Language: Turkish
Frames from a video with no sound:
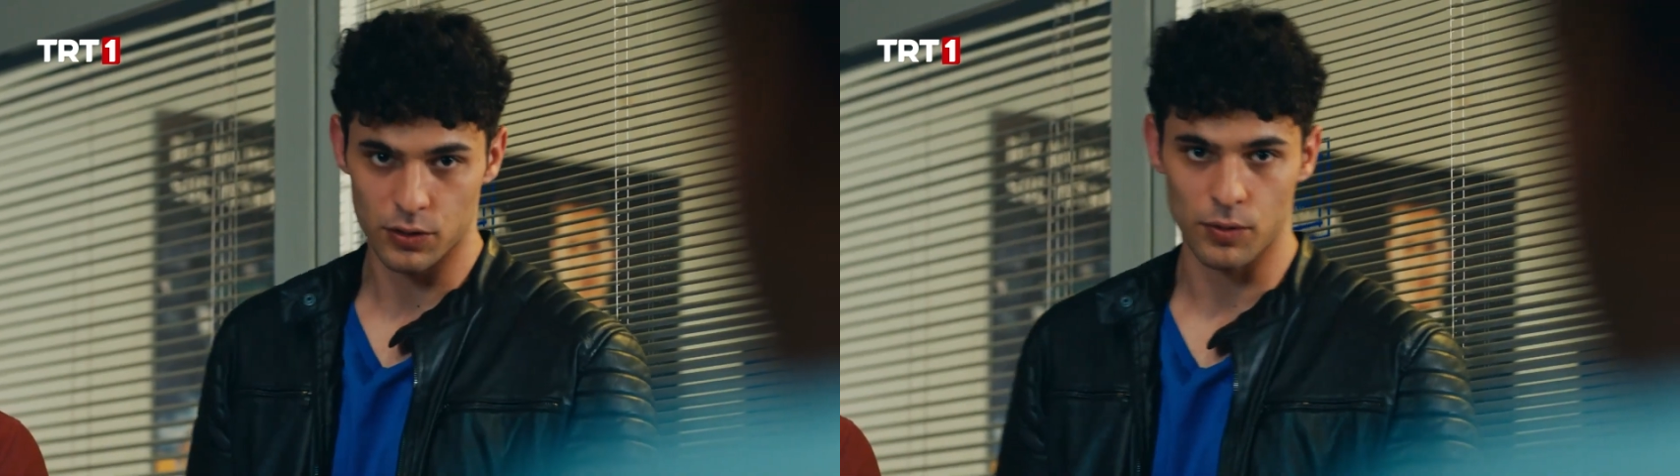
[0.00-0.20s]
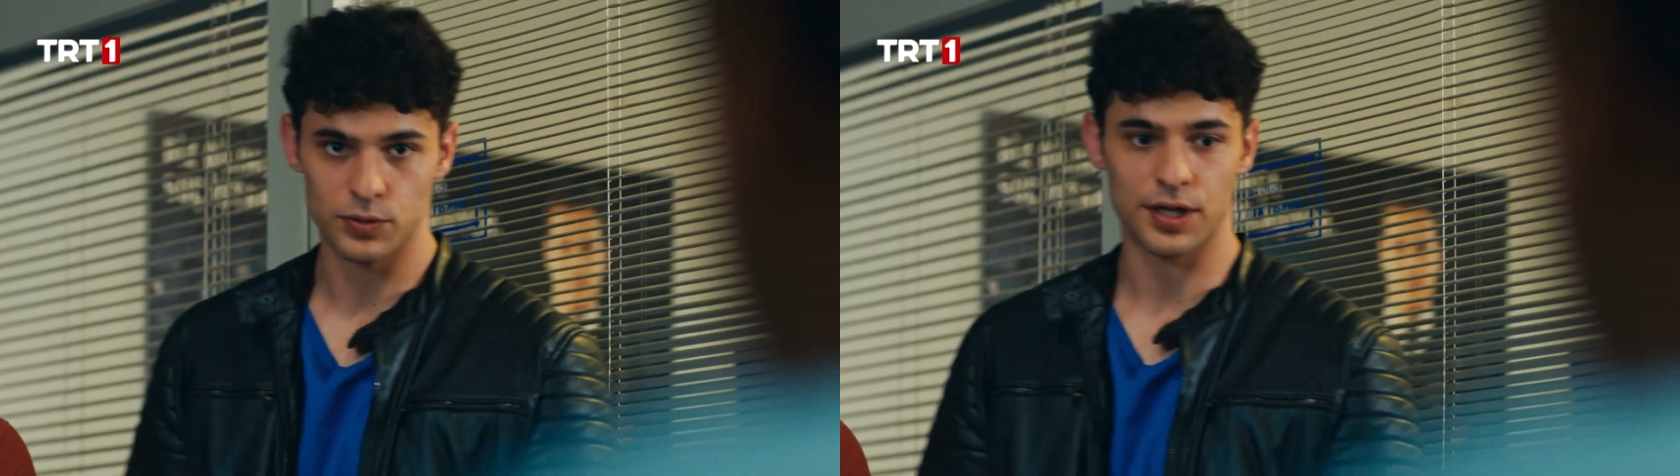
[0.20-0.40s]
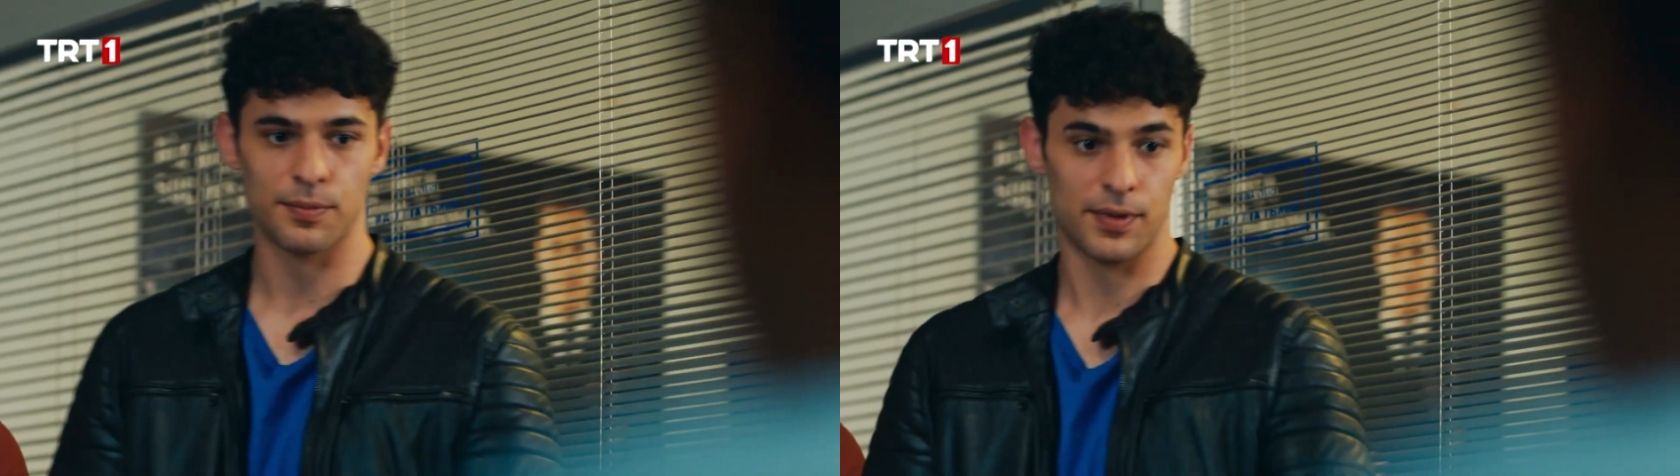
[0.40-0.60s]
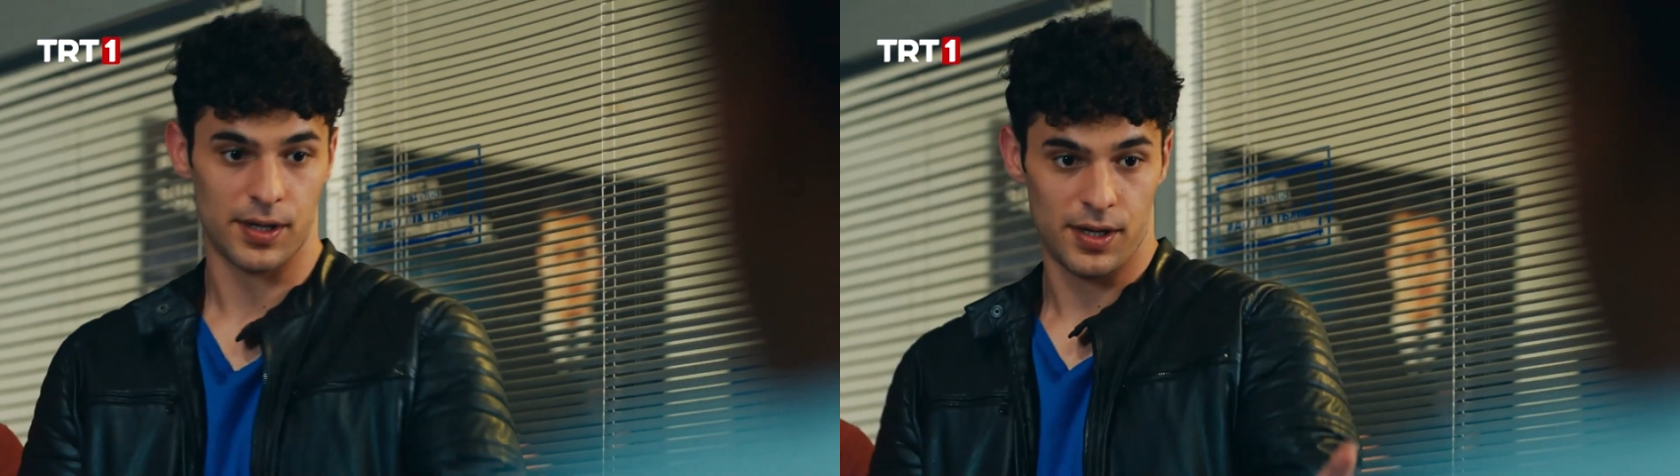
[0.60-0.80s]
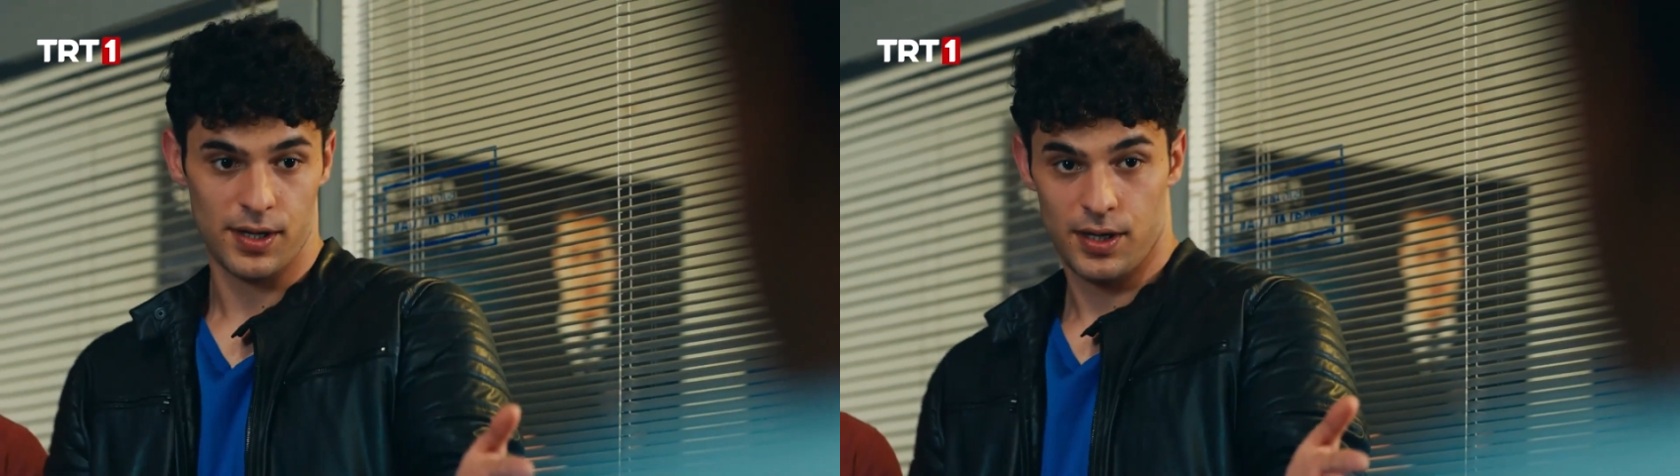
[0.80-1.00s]
komiserim.
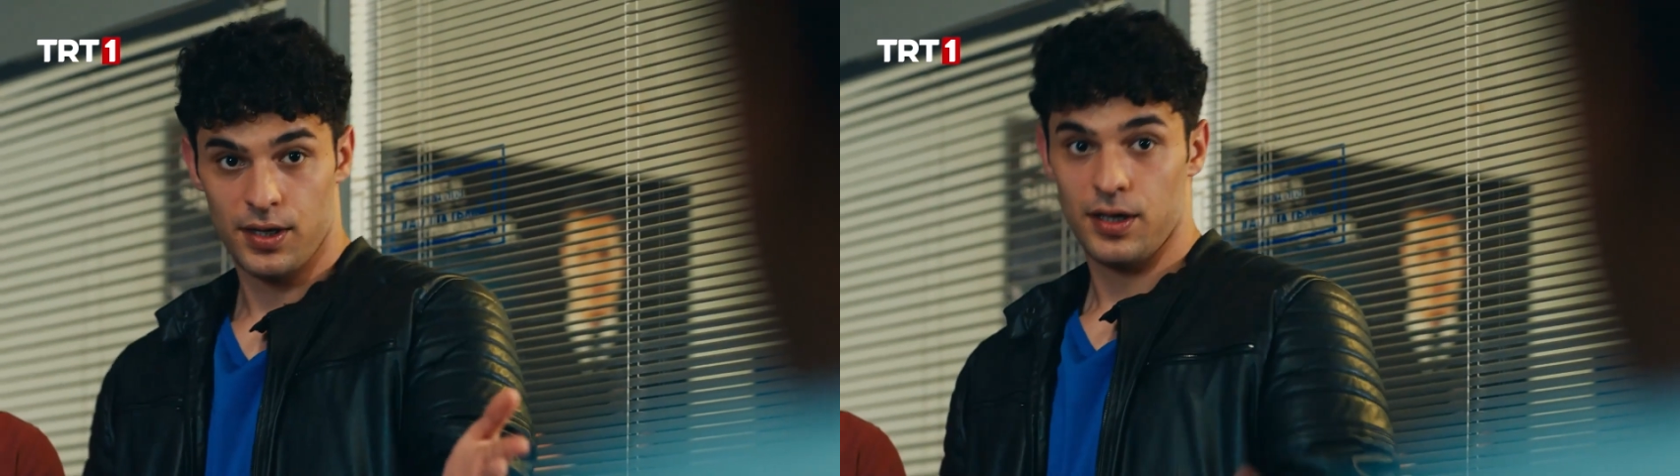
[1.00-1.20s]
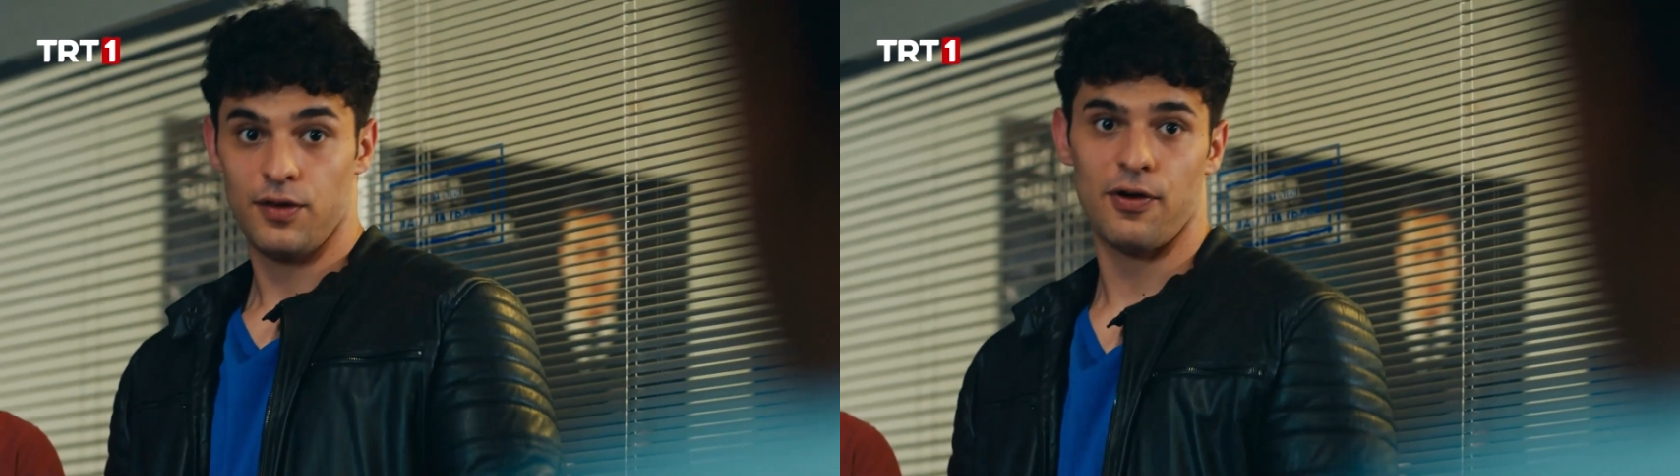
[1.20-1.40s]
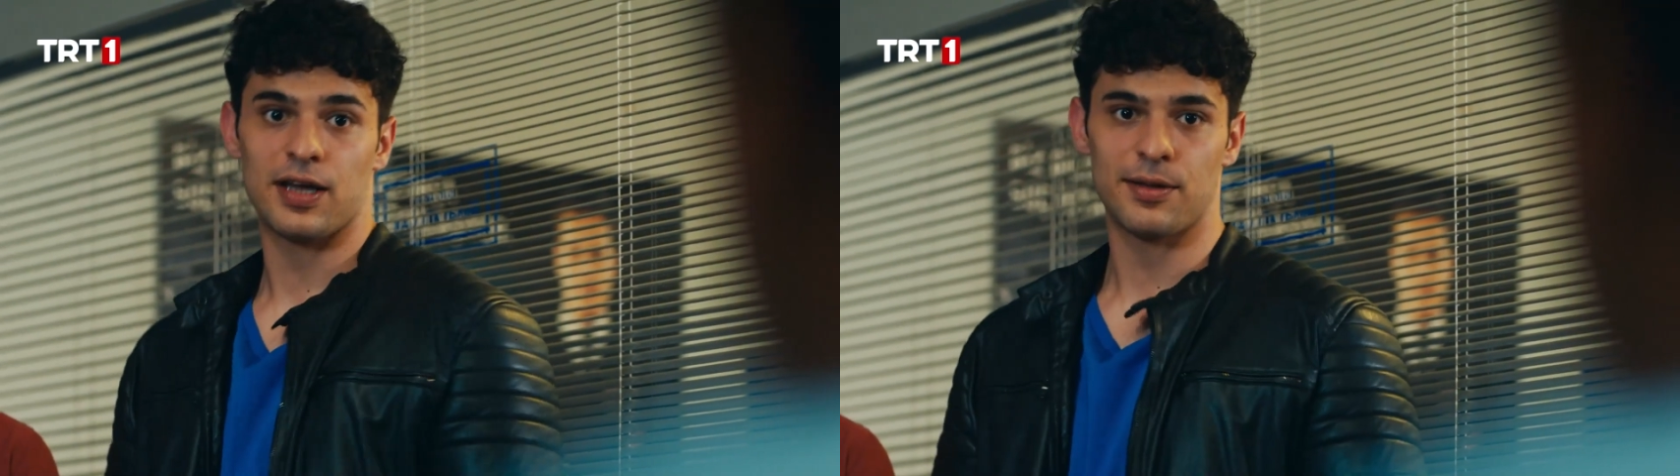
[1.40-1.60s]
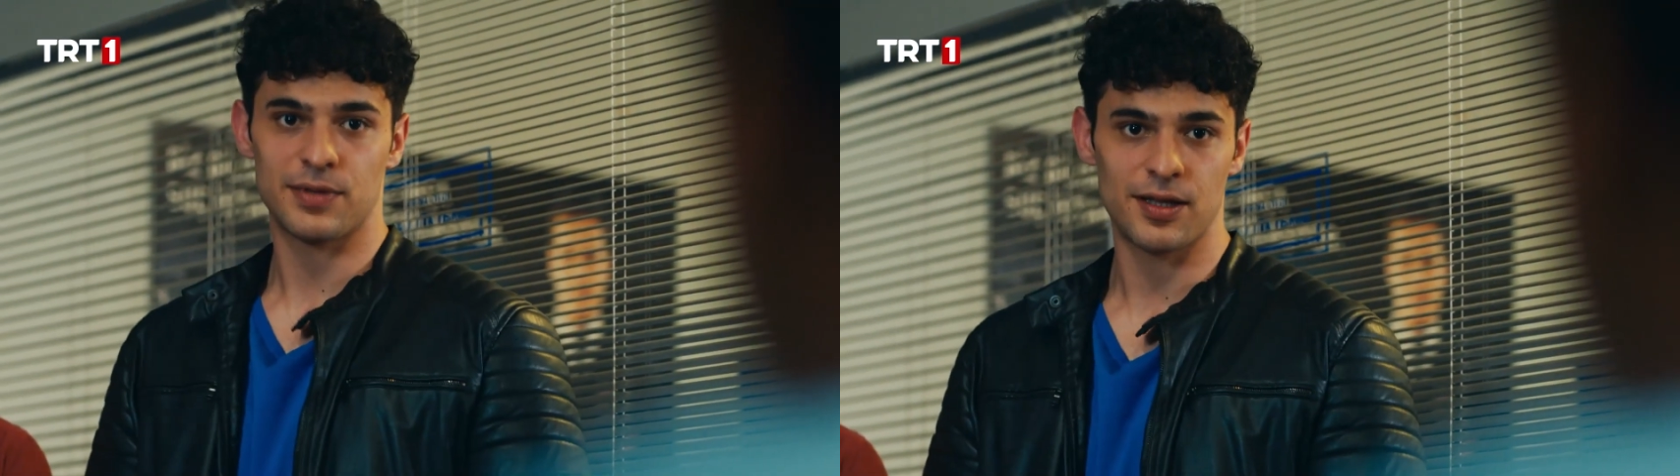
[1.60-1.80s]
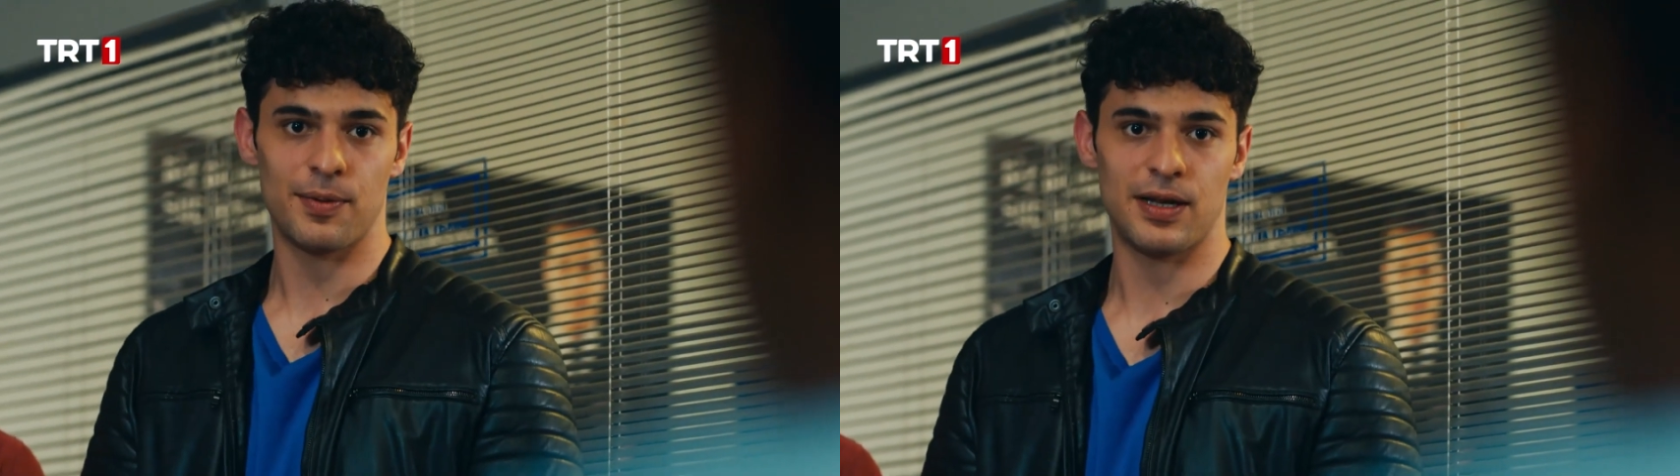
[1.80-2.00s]
İfademde de